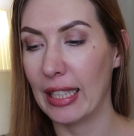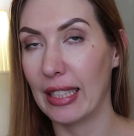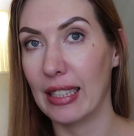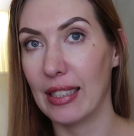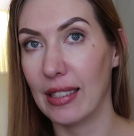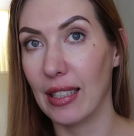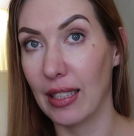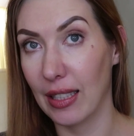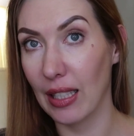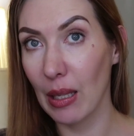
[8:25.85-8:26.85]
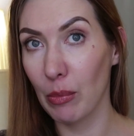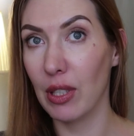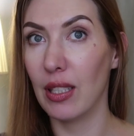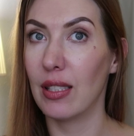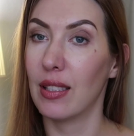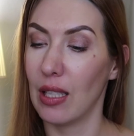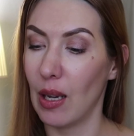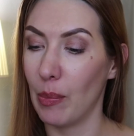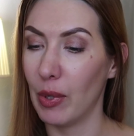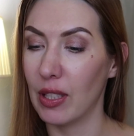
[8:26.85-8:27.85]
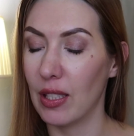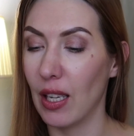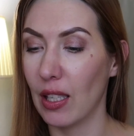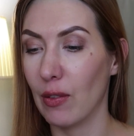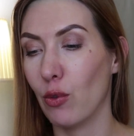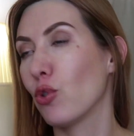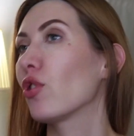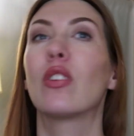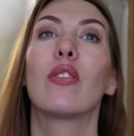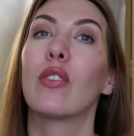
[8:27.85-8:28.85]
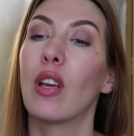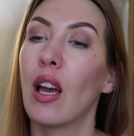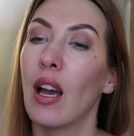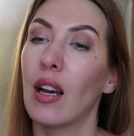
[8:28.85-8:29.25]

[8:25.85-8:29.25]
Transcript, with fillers: нанести крем для лица подтягивающий